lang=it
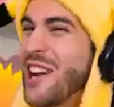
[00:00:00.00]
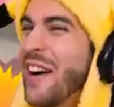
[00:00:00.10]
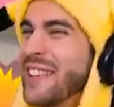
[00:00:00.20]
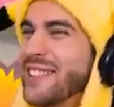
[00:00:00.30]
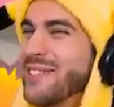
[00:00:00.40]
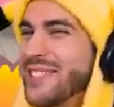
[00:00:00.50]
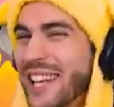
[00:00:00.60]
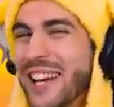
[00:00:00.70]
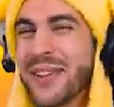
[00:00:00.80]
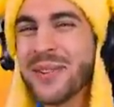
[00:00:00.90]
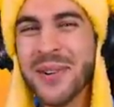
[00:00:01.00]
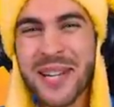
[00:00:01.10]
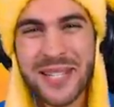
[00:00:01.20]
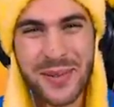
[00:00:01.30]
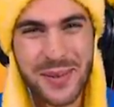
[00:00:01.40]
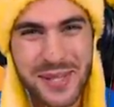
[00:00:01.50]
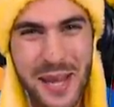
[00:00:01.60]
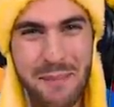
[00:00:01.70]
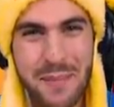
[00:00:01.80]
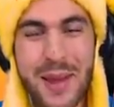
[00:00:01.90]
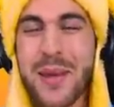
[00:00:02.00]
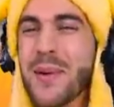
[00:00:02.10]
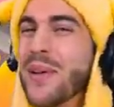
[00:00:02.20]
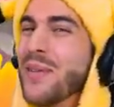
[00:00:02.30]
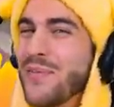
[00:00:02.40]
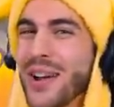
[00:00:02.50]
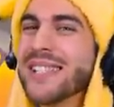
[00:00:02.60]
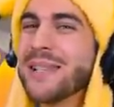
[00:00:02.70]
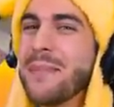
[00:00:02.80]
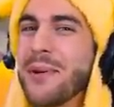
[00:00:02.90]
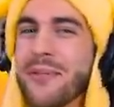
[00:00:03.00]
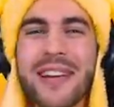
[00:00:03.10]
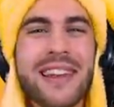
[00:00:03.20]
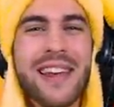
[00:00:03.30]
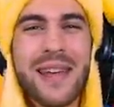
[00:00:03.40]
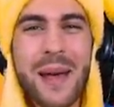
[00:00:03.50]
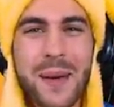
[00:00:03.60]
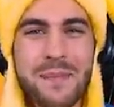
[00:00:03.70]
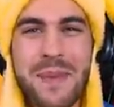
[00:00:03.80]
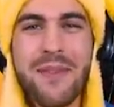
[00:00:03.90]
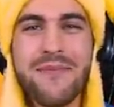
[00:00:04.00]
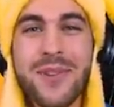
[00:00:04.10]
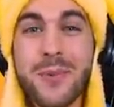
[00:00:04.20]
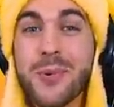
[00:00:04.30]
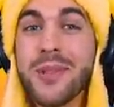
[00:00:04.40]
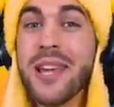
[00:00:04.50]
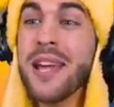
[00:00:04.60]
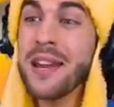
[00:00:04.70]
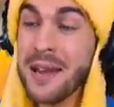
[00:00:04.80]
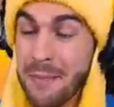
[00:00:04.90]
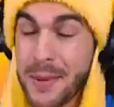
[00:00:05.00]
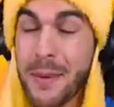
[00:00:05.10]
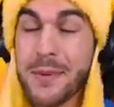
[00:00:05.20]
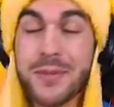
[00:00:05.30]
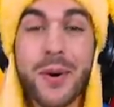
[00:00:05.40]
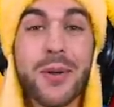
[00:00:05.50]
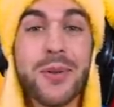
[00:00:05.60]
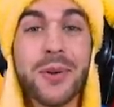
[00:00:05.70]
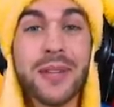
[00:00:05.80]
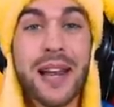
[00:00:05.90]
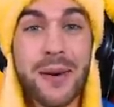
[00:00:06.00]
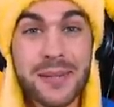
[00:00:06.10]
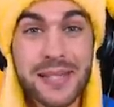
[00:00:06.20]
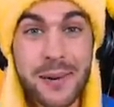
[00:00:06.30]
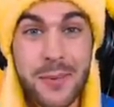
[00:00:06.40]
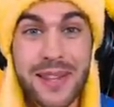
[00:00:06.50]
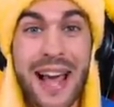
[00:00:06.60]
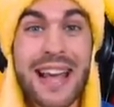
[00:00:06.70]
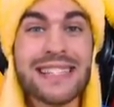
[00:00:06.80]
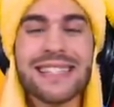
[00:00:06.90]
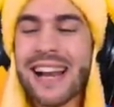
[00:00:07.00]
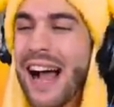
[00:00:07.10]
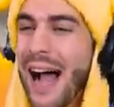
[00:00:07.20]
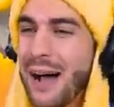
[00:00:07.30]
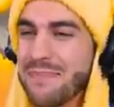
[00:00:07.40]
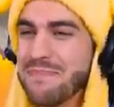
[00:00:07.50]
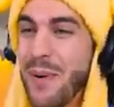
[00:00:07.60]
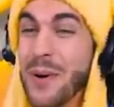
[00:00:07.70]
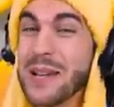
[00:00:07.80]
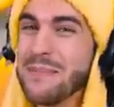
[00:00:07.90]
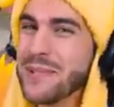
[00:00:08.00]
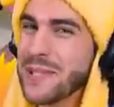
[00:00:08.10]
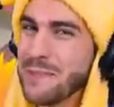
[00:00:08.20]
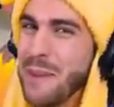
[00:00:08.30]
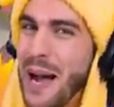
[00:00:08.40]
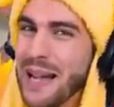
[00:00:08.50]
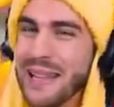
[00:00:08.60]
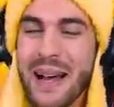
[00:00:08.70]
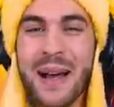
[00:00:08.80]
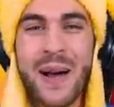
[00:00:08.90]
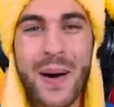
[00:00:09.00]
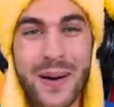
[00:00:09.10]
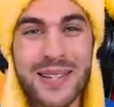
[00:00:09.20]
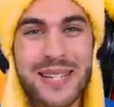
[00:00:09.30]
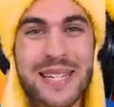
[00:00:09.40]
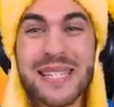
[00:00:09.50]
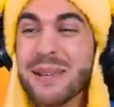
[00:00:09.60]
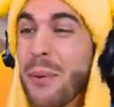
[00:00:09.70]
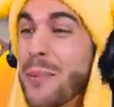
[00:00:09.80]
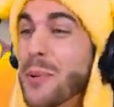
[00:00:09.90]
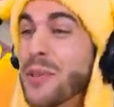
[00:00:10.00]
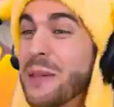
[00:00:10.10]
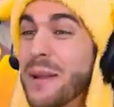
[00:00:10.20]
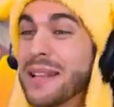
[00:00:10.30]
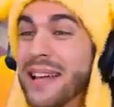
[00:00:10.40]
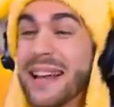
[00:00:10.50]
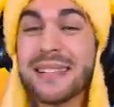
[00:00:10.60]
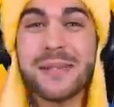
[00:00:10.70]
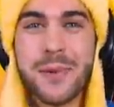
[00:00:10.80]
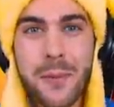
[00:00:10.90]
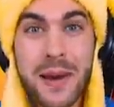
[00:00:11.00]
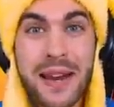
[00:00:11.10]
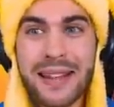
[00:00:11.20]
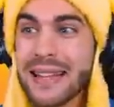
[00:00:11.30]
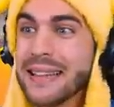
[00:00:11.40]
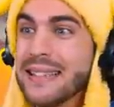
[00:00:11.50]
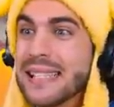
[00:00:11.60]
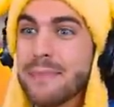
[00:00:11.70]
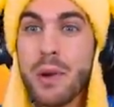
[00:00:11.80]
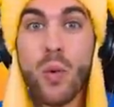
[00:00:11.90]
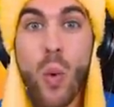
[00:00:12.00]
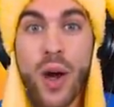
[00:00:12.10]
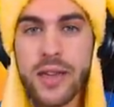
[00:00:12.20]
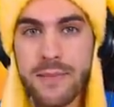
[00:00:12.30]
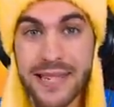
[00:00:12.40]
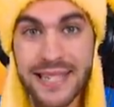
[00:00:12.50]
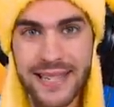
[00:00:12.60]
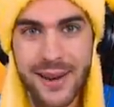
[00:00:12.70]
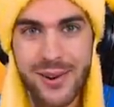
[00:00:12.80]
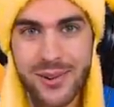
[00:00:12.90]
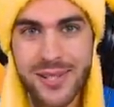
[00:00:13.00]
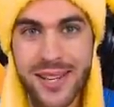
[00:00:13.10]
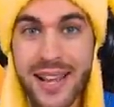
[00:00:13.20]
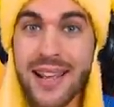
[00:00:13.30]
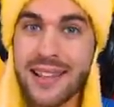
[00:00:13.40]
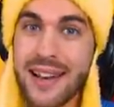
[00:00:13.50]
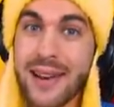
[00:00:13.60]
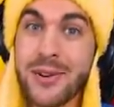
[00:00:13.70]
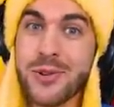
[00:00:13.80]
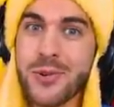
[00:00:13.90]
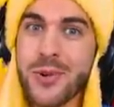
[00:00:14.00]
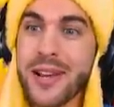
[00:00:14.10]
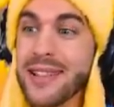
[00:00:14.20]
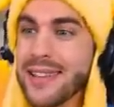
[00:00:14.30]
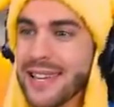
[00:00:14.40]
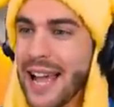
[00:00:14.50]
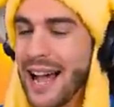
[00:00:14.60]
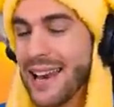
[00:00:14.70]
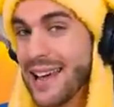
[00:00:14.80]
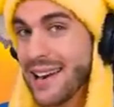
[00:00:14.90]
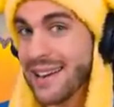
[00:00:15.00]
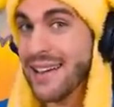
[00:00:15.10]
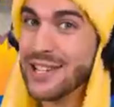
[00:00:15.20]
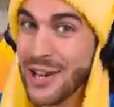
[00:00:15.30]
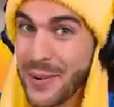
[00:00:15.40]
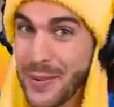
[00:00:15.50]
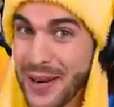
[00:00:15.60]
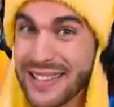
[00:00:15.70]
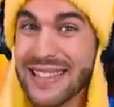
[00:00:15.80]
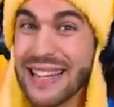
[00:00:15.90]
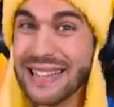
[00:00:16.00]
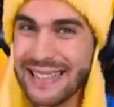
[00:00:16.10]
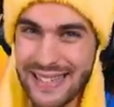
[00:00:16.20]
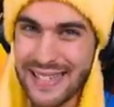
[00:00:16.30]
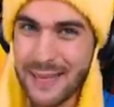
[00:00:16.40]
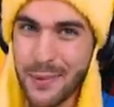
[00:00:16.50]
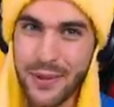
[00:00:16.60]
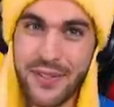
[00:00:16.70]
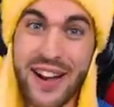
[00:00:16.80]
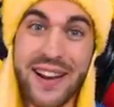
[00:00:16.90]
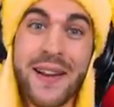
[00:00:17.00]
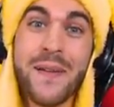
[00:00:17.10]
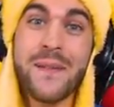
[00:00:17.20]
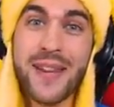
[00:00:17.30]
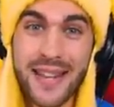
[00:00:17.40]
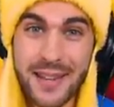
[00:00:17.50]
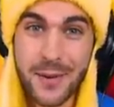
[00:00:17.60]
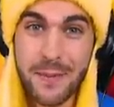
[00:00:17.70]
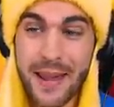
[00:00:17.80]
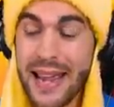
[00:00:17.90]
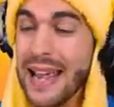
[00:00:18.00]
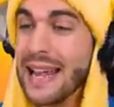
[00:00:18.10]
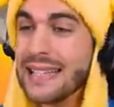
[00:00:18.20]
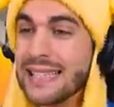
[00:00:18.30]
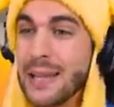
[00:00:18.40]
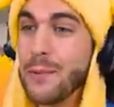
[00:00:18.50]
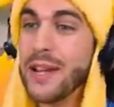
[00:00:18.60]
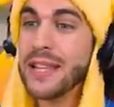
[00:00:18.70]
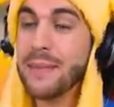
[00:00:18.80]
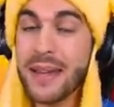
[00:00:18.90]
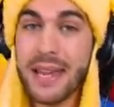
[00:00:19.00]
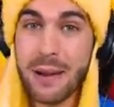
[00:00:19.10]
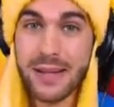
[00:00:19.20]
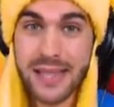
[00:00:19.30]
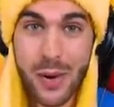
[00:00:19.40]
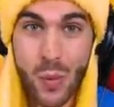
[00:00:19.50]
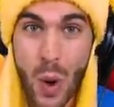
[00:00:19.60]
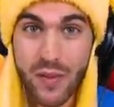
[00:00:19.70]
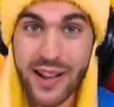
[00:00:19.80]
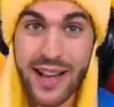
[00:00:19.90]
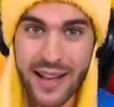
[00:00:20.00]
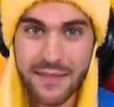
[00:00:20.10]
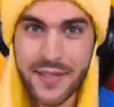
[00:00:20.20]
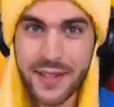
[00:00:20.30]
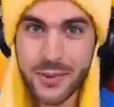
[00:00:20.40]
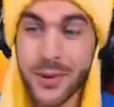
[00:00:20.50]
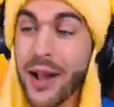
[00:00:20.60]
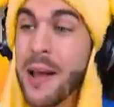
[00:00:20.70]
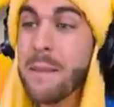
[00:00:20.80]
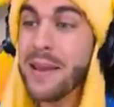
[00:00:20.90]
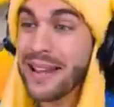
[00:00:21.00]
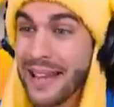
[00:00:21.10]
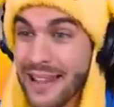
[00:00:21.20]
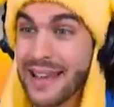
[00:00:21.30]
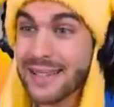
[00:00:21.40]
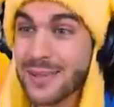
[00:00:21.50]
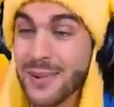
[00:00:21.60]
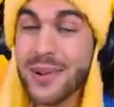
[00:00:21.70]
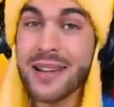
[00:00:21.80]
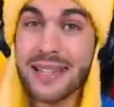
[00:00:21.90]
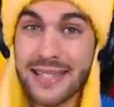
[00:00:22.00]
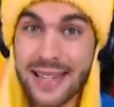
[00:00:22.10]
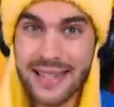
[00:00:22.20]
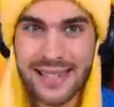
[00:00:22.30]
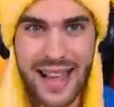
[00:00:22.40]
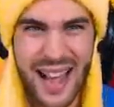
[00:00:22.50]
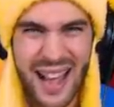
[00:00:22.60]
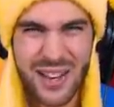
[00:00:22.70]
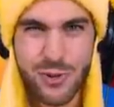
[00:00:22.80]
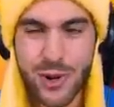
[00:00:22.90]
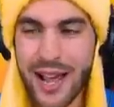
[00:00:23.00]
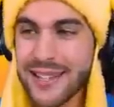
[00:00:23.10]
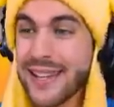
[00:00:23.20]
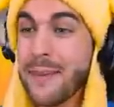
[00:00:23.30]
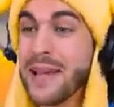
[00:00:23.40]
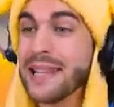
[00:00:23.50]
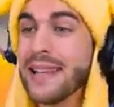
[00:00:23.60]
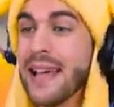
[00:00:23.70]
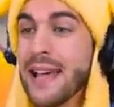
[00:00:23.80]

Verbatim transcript: Ciao a tutti allenatori, sono sempre io, il vostro amico Federic e benvenuti nel primo episodio della nostra guida extra a Pokémon Spada. Oggi siamo pronti per andare a scoprire tantissimi luoghi misteriosi della regione di Galar. C'è ancora tantissimo da fare, venite con me e seguitemi in questa nuova avventura perché adesso che si inizia a giocare seriamente.